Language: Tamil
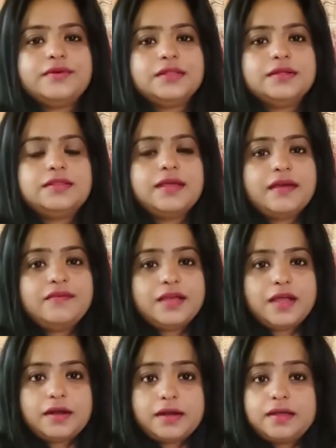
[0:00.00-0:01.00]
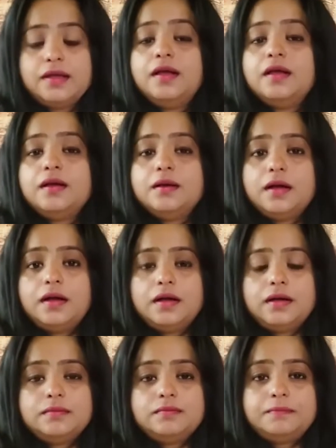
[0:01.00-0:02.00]
வந்து தேவையான
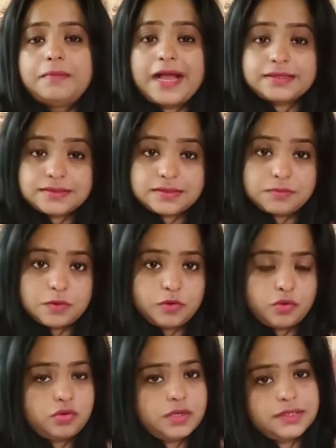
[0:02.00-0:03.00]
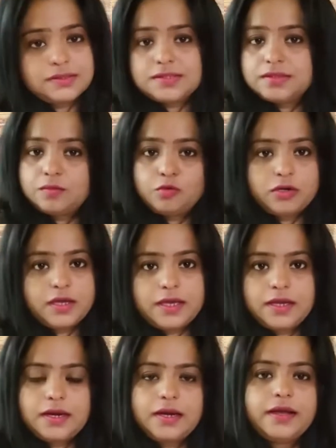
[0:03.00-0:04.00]
மேக்ஸிமம் நியூட்ரியன்ஸ் இந்த
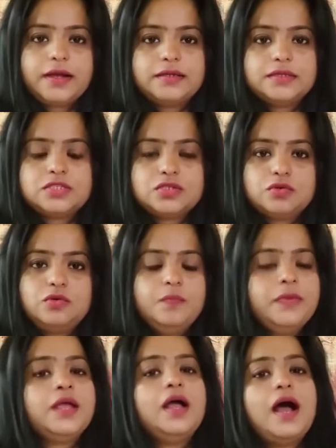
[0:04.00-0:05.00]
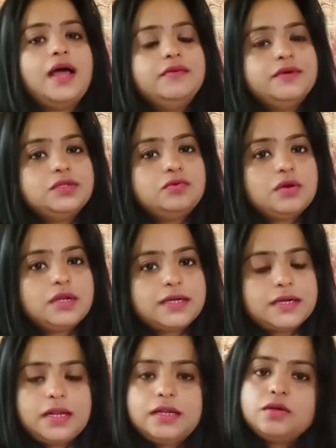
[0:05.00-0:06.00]
முருங்கைக்கீரையிலே கிடச்சிரும் அது வந்து உங்களுக்கு
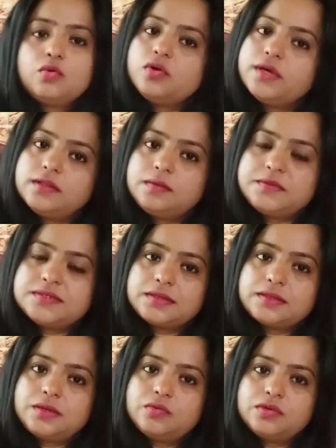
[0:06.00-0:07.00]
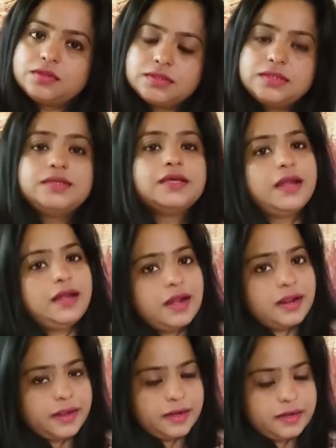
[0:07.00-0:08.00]
நல்ல நோய் எதிர்ப்பு சக்தி கொடுத்து
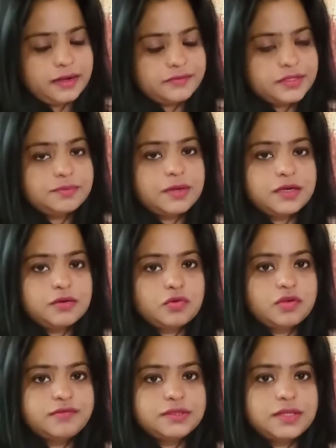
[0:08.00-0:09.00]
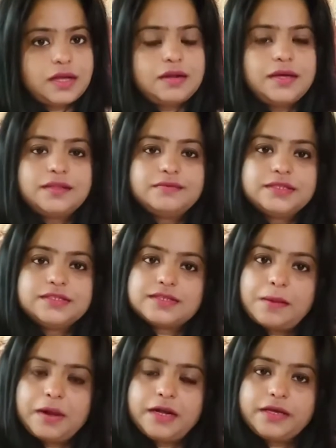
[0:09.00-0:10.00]
எல்லா என்ன விதமான நோய் வந்தாலும் அதை வந்து
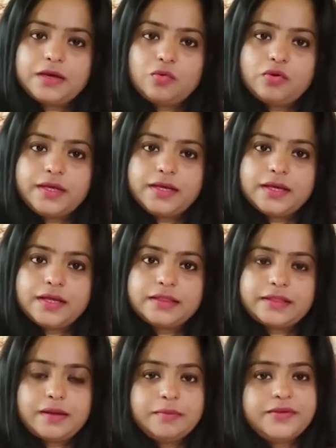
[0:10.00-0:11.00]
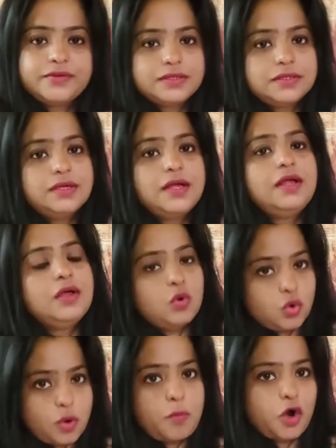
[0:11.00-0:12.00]
சமாளிக்கக்கூடிய தன்மை வந்து
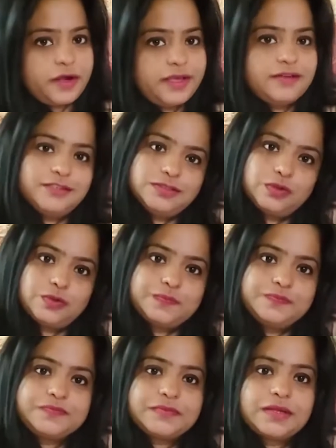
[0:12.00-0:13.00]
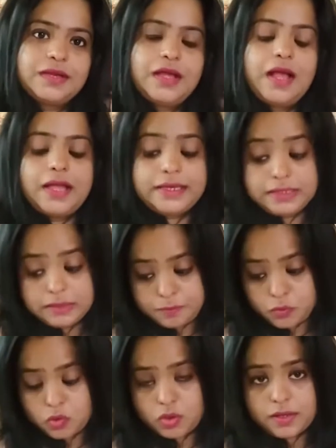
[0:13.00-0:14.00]
உங்கள் பாடிக்கு வந்துடும் இது
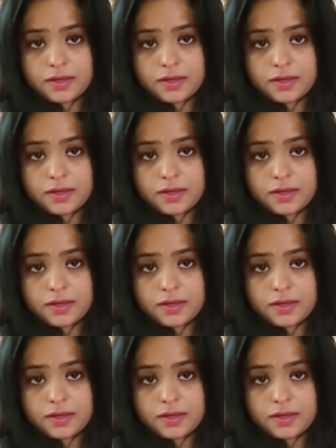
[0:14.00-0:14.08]
போக